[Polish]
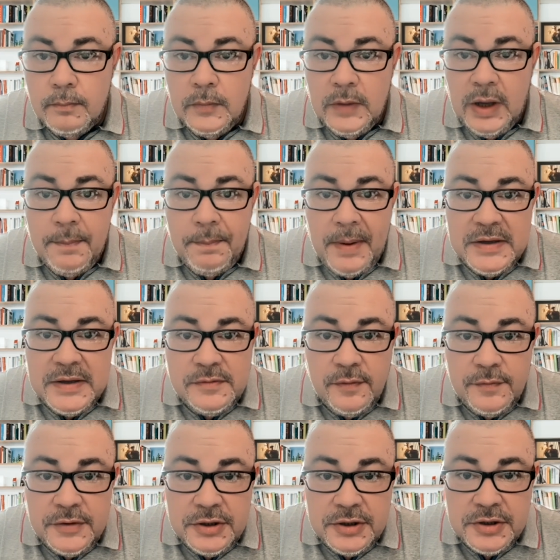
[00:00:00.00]
No jak Państwo
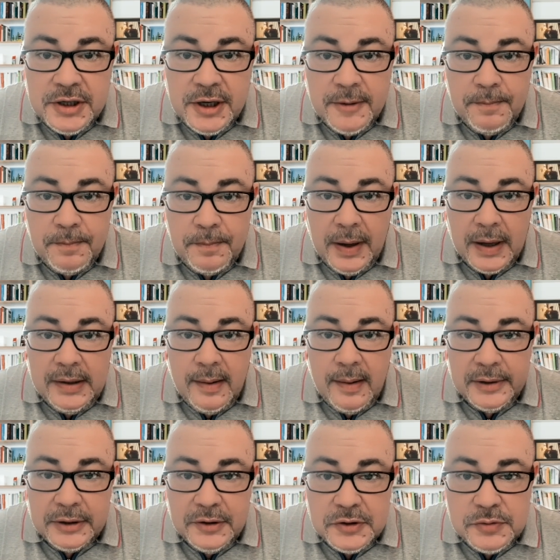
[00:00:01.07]
widzicie, pan
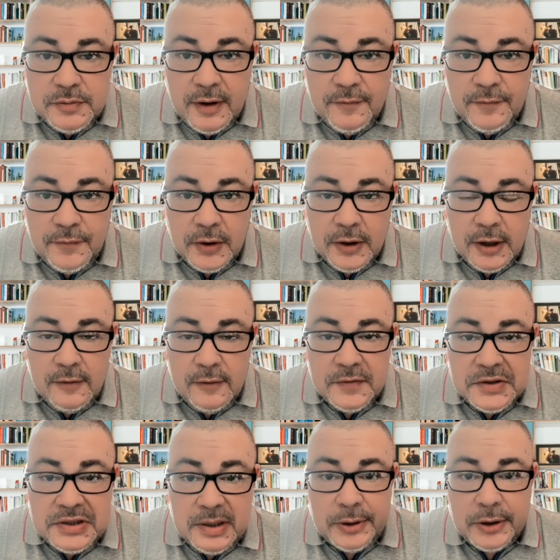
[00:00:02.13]
Radosław Fogiel
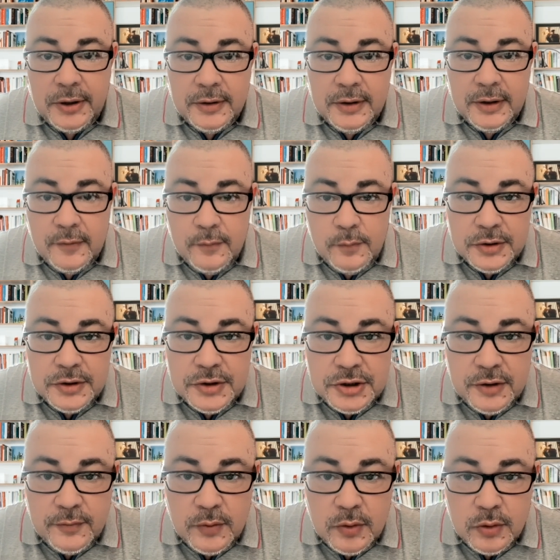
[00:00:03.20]
wystrojony w
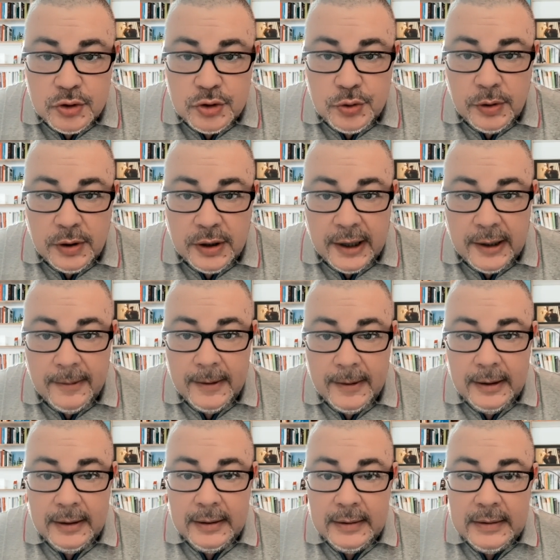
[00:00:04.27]
młodzieżową koszulkę
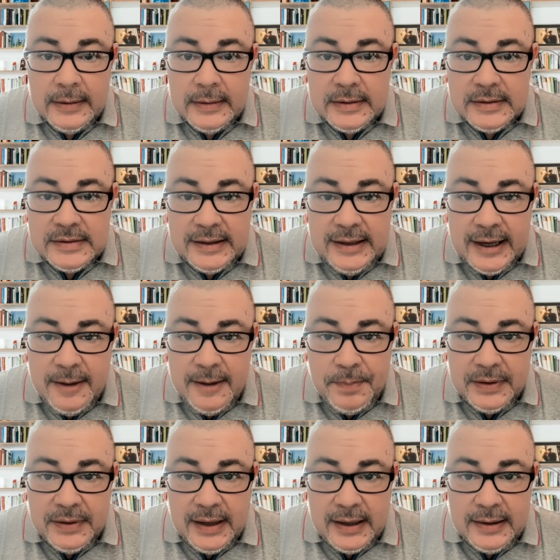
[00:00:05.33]
zadaje
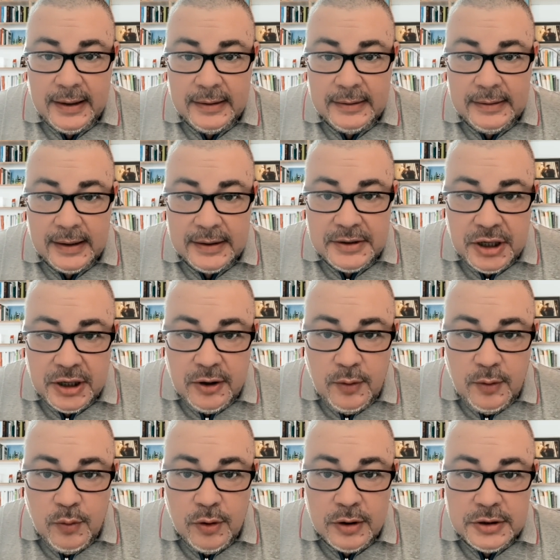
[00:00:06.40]
pytanie,
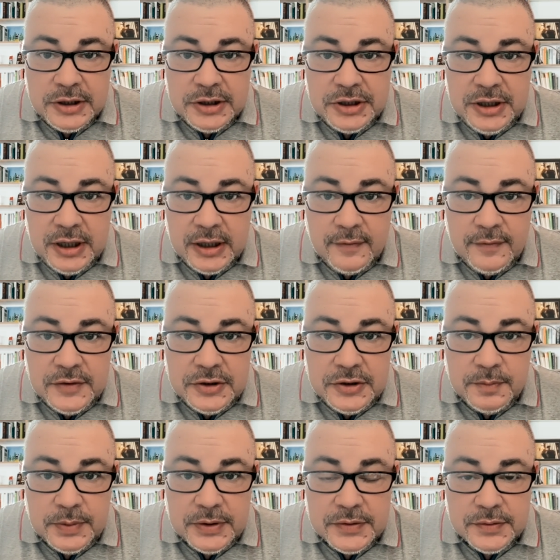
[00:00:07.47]
dlaczego młodzież
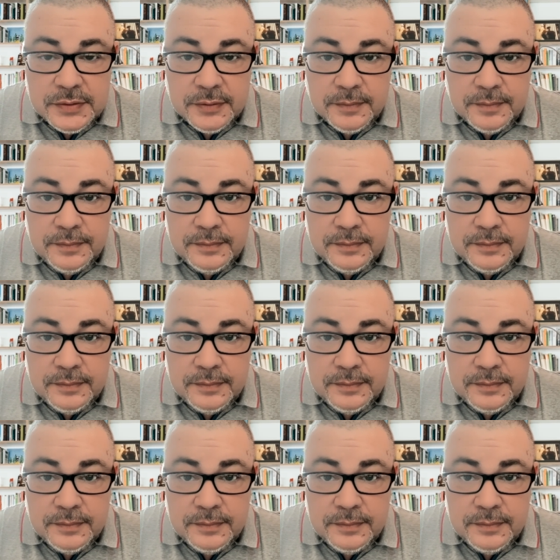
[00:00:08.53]
nienawidzi PiSu?